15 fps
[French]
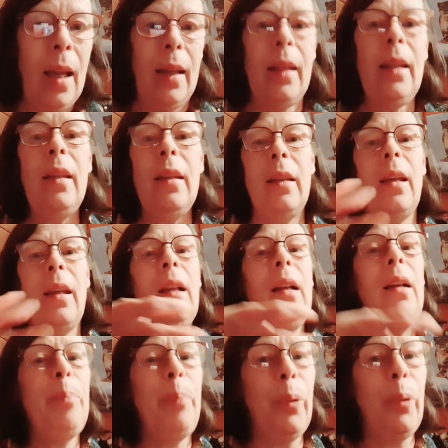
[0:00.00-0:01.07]
Et
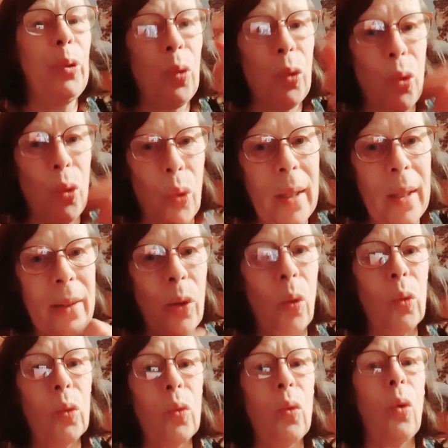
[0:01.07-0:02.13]
elle peut toujours être
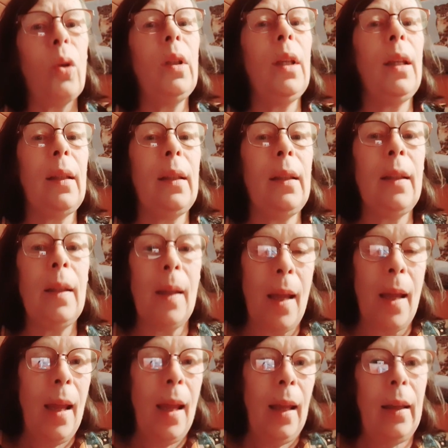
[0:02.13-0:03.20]
contournée.
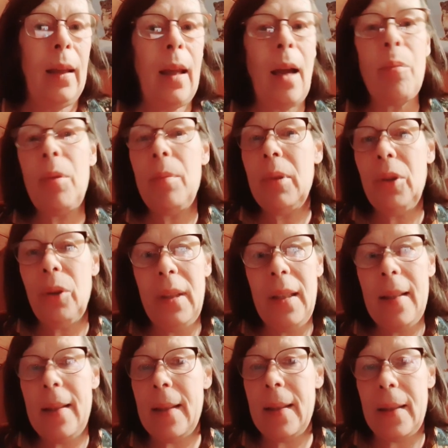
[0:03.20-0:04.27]
Et à un moment donné,
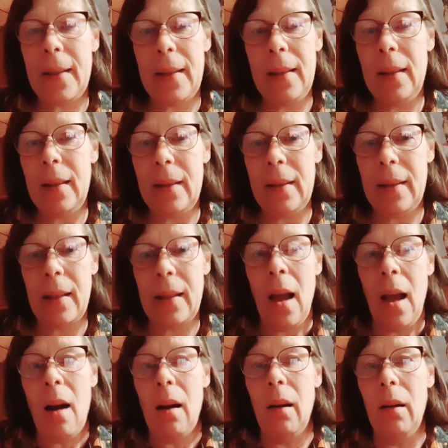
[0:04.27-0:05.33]
c'est
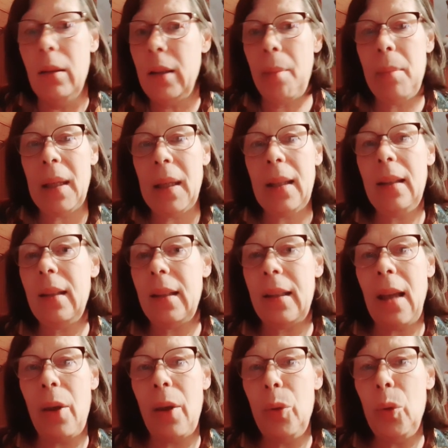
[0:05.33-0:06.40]
en Amérique, il y
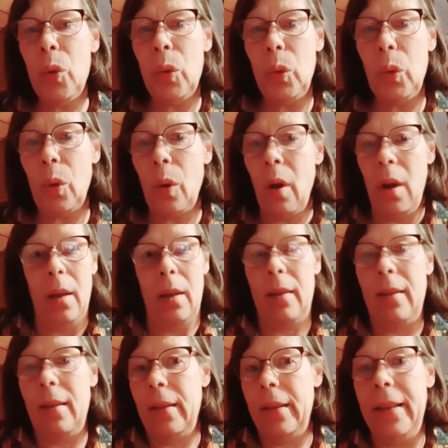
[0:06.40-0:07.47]
a eu
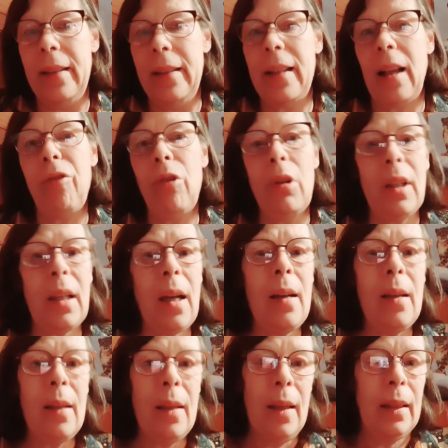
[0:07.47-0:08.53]
des
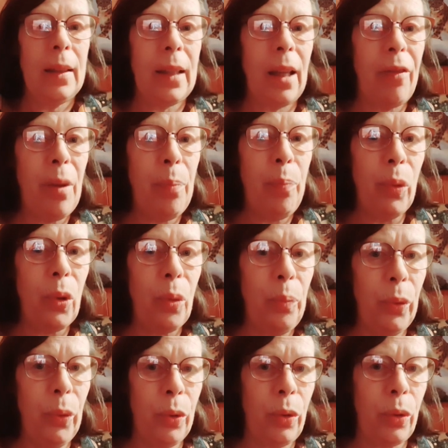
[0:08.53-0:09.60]
avocats qui avaient pour
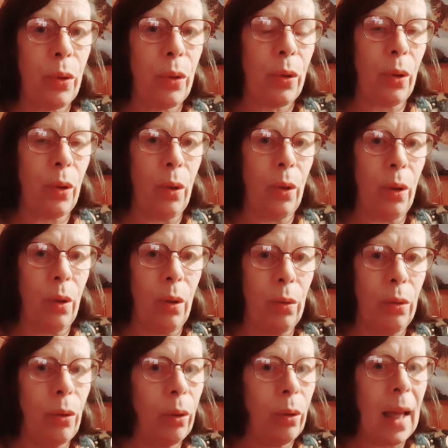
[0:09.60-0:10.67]
but
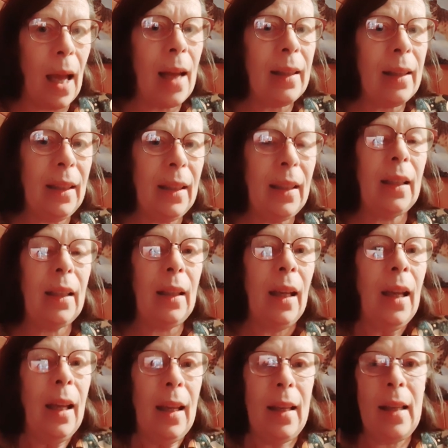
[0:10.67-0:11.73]
de gagner.
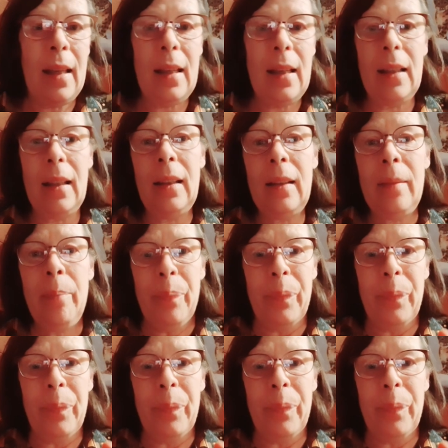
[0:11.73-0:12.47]
Et, et